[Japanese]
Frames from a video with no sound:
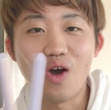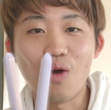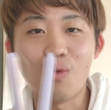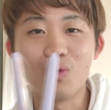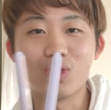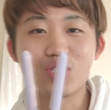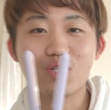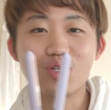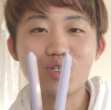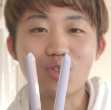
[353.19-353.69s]

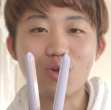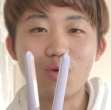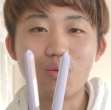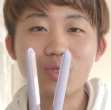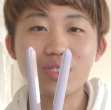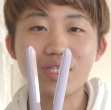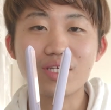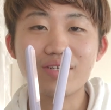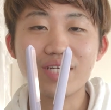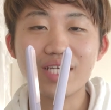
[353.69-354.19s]
面白いと
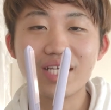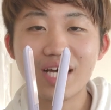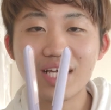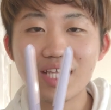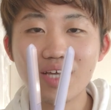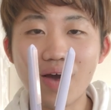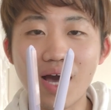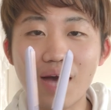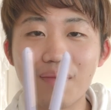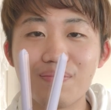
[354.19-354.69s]
思ってくれた
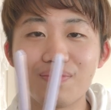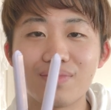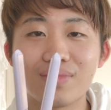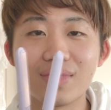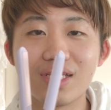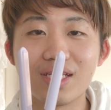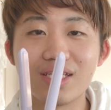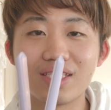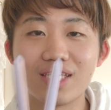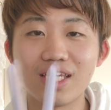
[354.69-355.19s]
方は
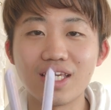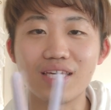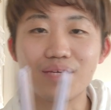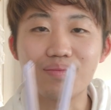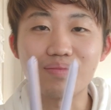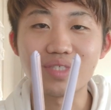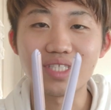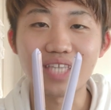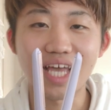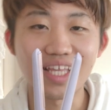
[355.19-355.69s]
是非
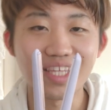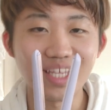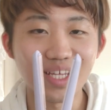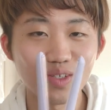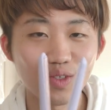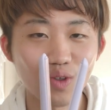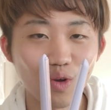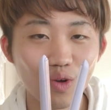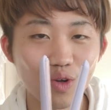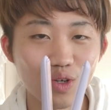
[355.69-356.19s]

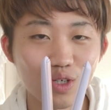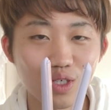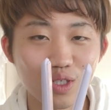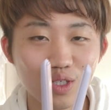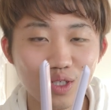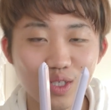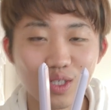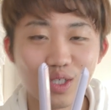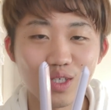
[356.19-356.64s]
チャンネル登録